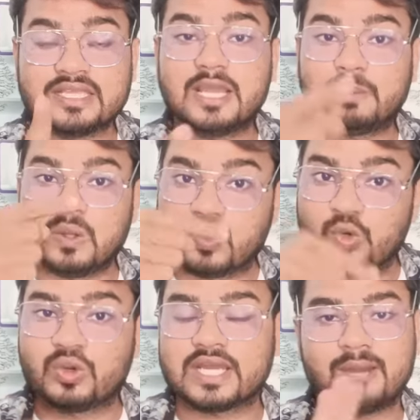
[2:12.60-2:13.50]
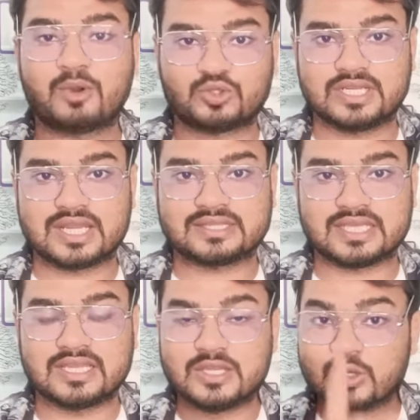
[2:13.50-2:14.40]
ये अपने गुरु का नाम रोशन करते
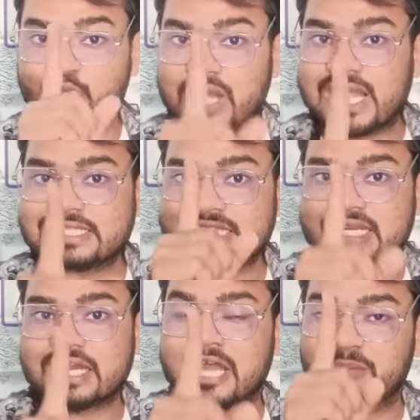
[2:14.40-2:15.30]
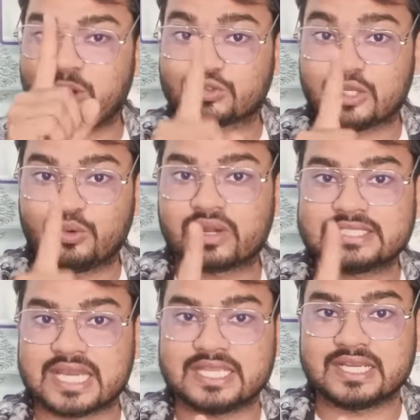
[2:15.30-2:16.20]
हैं कुणाल सर का नाम रोशन होना
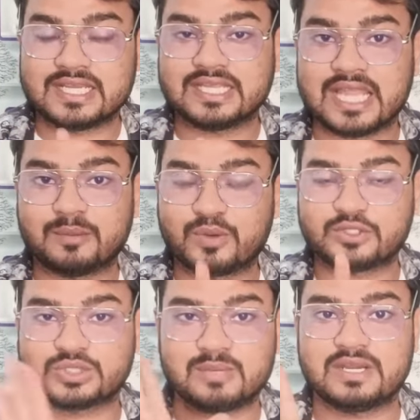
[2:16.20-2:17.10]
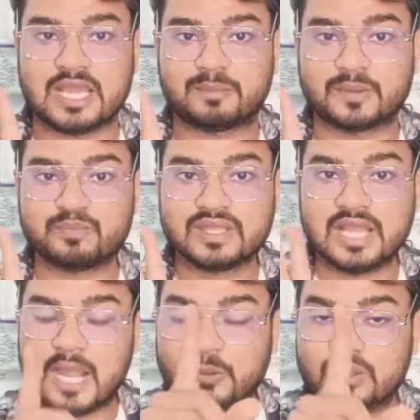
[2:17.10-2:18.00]
चाहिए ठीक है पूरे सोशल मीडिया पे
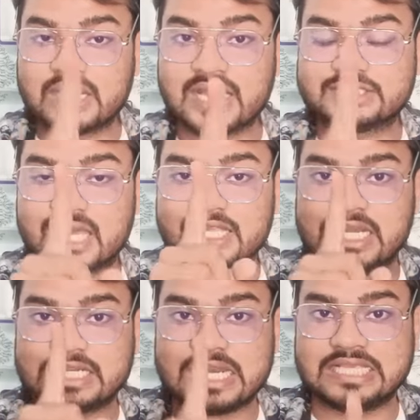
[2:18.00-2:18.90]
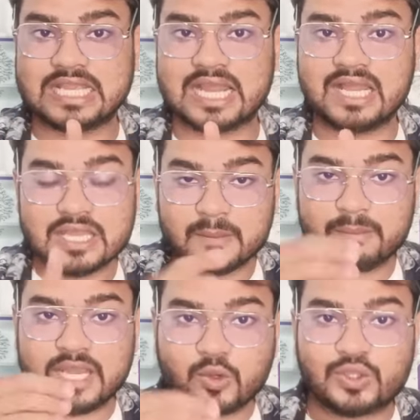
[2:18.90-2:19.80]
आप लोग अगर अच्छा रिजल्ट लाइएगा
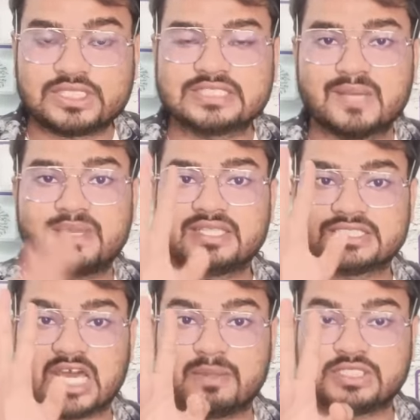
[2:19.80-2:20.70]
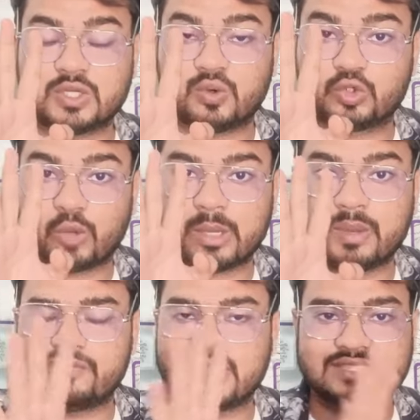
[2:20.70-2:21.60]
मेरे कोचिंग से भी चार बच्चे को टॉपर
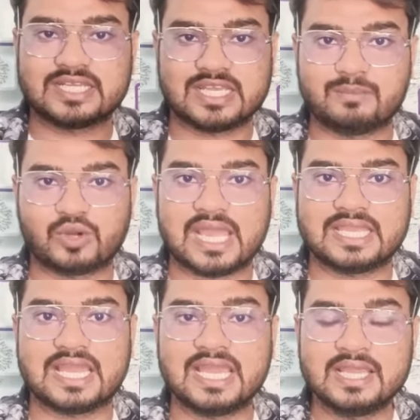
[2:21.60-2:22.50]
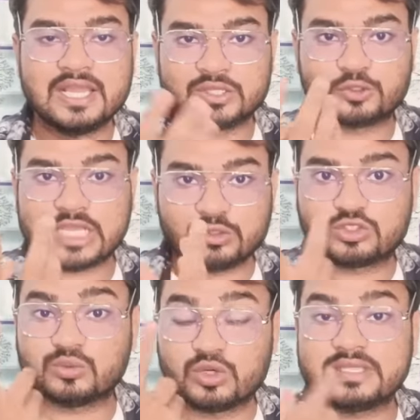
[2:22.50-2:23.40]
वेरिफिकेशन के लिए बुलाया गया है तो शायद
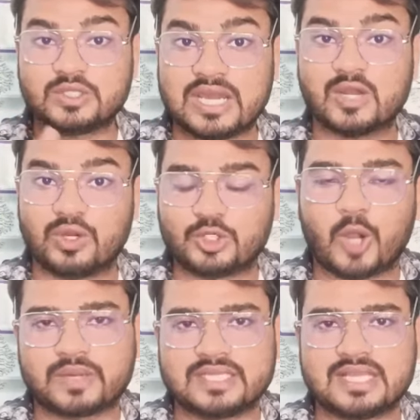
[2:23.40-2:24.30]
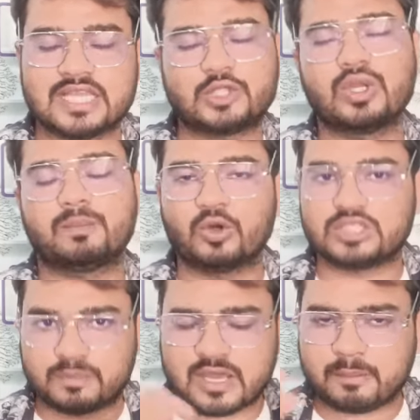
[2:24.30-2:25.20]
उनमें से अगर कोई टॉप कर जाते हैं तो ये बहुत
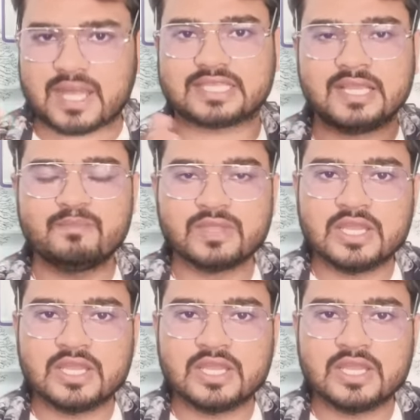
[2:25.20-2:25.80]
ही बड़ा बात है